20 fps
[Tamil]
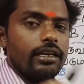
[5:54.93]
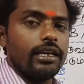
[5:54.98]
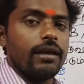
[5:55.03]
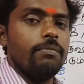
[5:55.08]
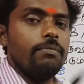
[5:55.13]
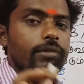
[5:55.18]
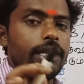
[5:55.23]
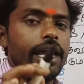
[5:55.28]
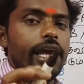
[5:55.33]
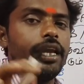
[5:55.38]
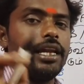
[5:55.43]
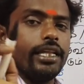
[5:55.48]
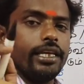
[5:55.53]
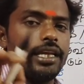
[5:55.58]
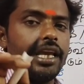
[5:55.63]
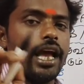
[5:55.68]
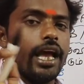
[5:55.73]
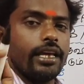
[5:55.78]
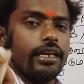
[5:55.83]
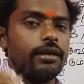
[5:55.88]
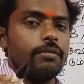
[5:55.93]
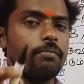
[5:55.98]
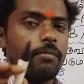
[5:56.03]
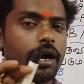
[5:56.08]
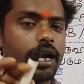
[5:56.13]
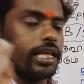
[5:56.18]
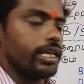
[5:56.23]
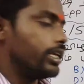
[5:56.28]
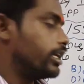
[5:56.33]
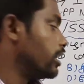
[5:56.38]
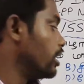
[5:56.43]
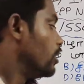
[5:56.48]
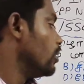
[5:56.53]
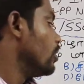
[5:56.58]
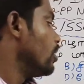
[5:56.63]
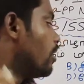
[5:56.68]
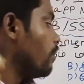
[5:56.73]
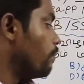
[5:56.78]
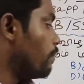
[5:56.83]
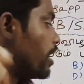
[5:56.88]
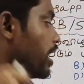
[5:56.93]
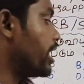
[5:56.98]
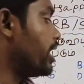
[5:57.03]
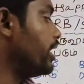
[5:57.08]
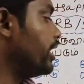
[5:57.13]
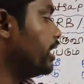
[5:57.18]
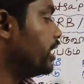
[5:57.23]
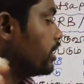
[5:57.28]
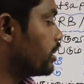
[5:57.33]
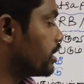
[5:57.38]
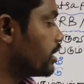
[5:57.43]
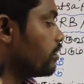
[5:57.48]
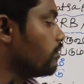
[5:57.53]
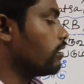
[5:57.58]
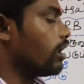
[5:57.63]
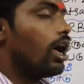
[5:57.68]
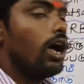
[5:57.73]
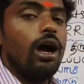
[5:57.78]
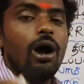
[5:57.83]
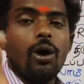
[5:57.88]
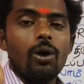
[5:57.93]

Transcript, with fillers: எம்ஏடிஏஐ மடை மடை திருவிழா